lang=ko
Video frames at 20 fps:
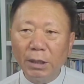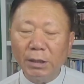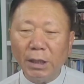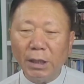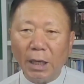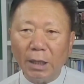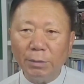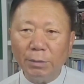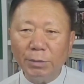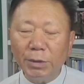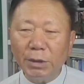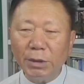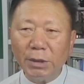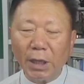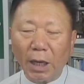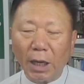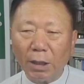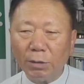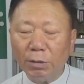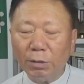사람들은
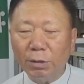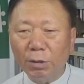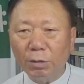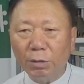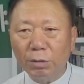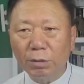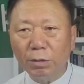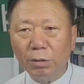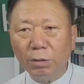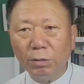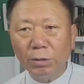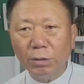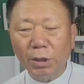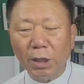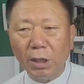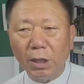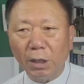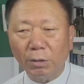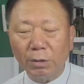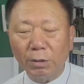자꾸 글로
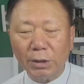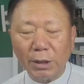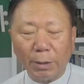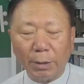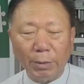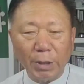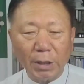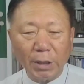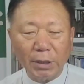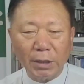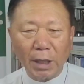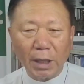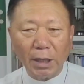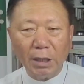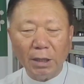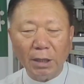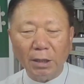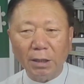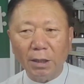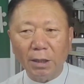끌어들이려고 잡아
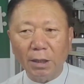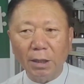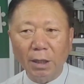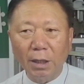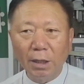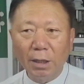땡기는